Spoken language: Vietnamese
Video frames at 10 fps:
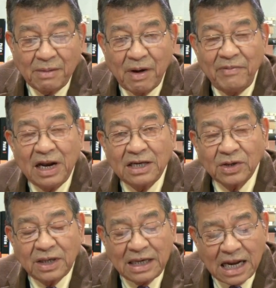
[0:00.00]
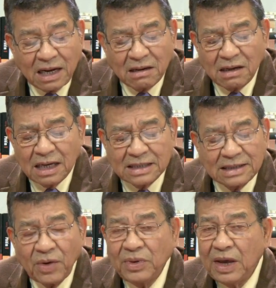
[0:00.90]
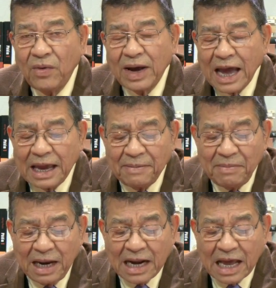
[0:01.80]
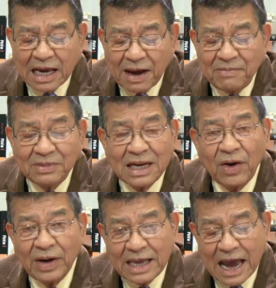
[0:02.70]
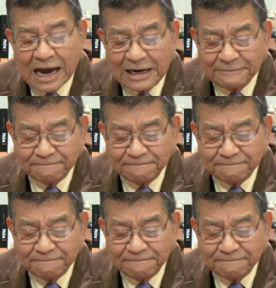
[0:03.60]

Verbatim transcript: bởi vì lý do thứ nhất là sau nhiều ngày bị lệnh cấm ra khỏi nhà đó